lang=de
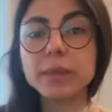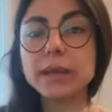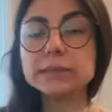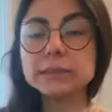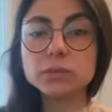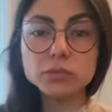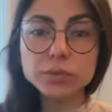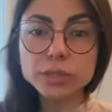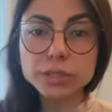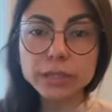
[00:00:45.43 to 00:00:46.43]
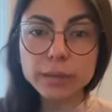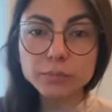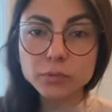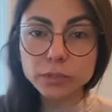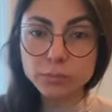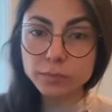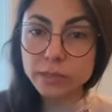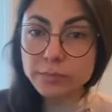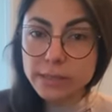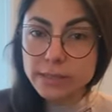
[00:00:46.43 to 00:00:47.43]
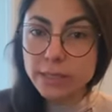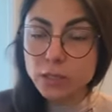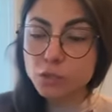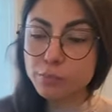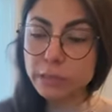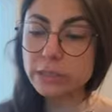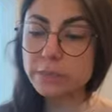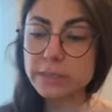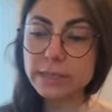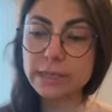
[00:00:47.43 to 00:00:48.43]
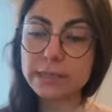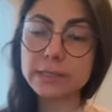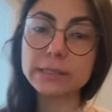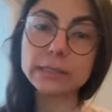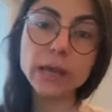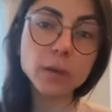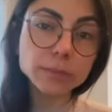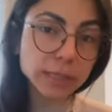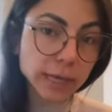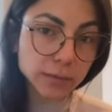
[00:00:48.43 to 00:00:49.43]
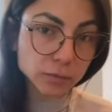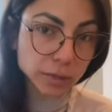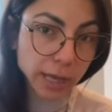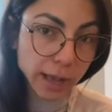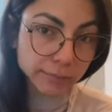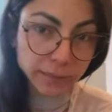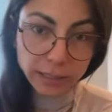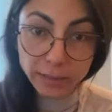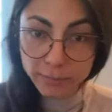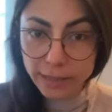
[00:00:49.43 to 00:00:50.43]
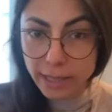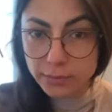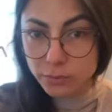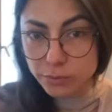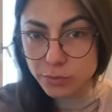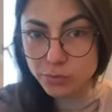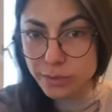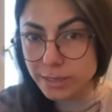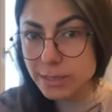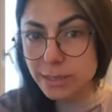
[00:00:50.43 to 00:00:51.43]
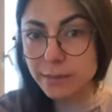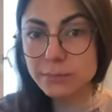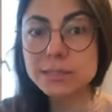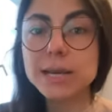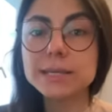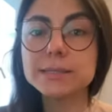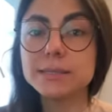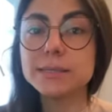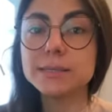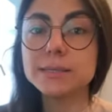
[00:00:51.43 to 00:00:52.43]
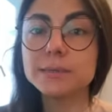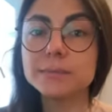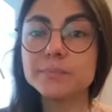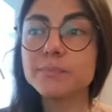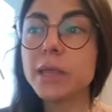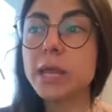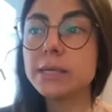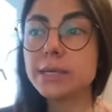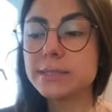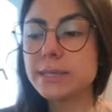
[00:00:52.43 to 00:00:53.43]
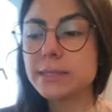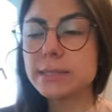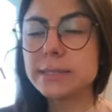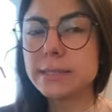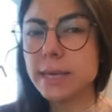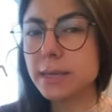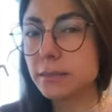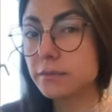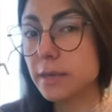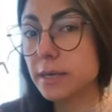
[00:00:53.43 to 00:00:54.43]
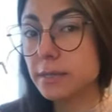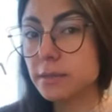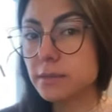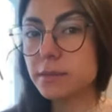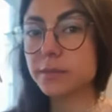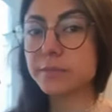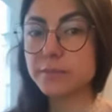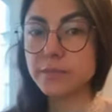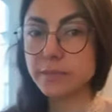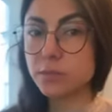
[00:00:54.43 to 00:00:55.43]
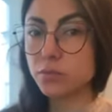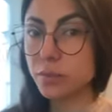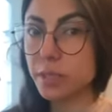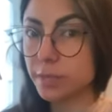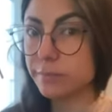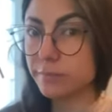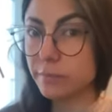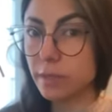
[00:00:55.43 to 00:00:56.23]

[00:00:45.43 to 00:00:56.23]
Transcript: Es ist logisch, ich habe multimorbide Patienten, sprich Patienten, die Haupterkrankungen haben, die Nebenerkrankungen zusätzlich haben. Das heißt, die ähm, tatsächlich sehr gefährdet ähm, sind oder